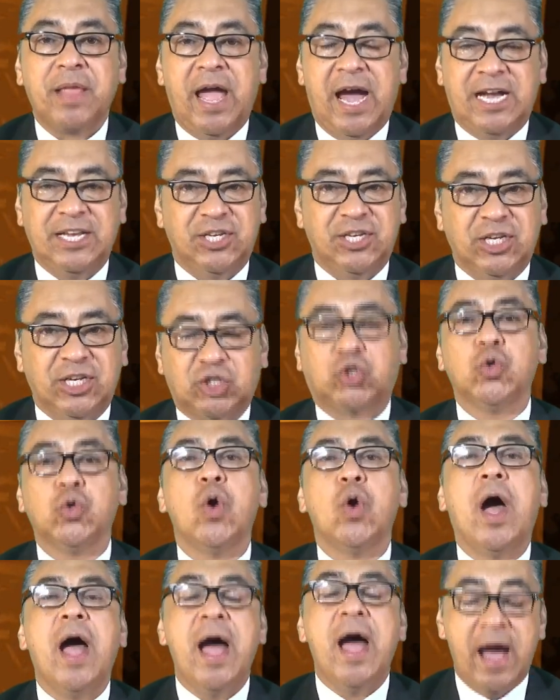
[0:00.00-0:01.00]
a
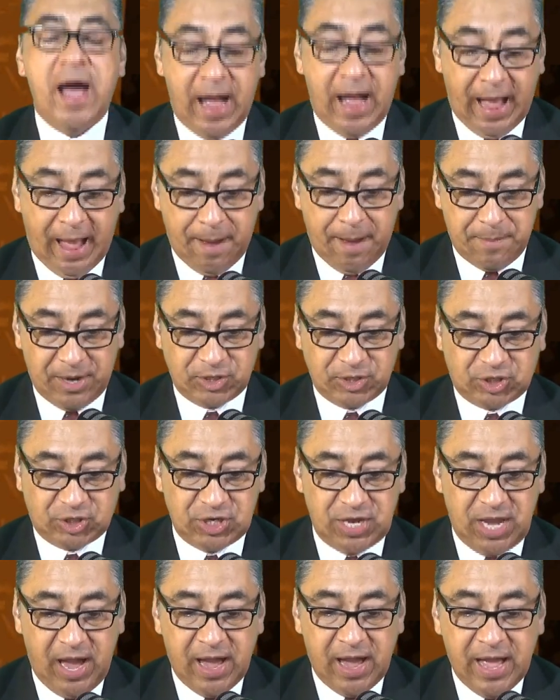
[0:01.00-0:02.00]
Yeshua
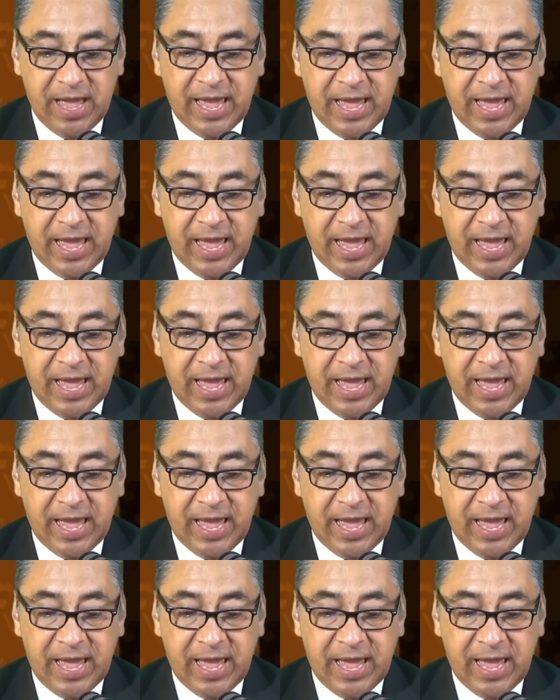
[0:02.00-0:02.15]
Hamashiach.